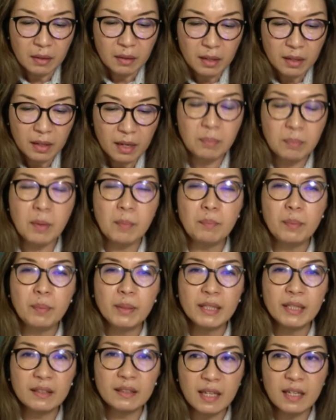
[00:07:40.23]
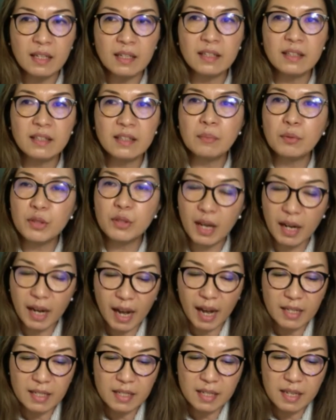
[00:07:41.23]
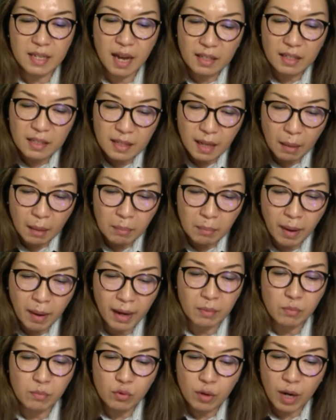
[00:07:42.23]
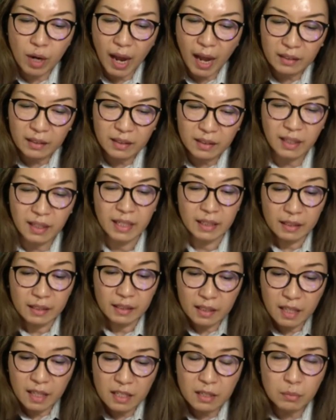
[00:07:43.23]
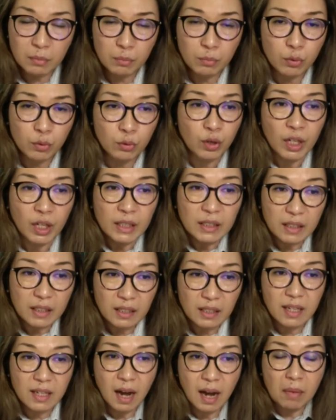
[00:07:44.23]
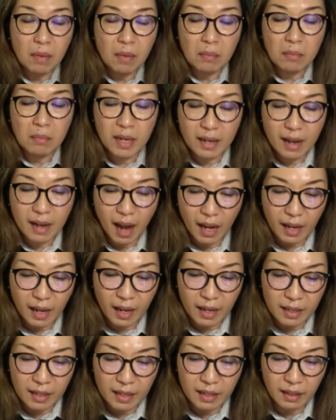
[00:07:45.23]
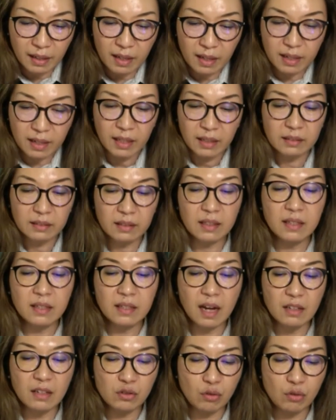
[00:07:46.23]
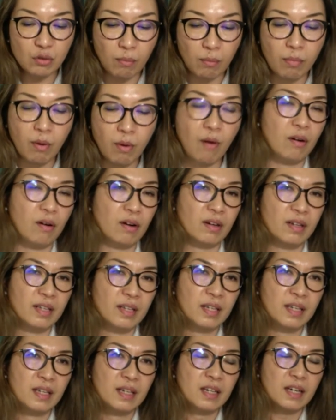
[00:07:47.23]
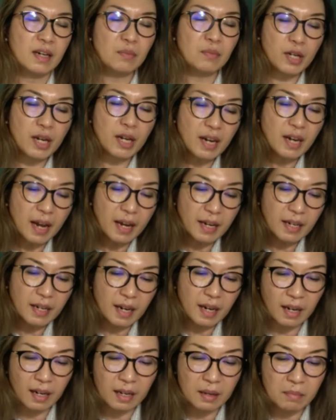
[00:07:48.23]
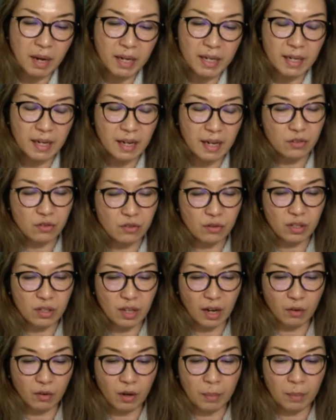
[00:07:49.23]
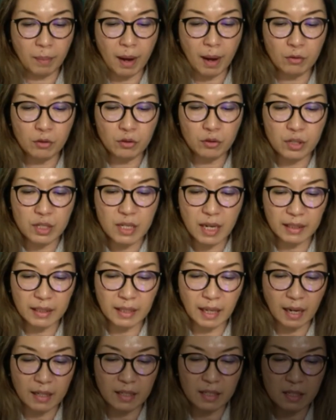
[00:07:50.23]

Lebih penting kita punya kasih yang sabar, murah hati, tidak cemburu, tidak memegahkan diri, tidak sombong. Kemudian ayat yang kelima dilanjutkan oleh Paulus dikatakan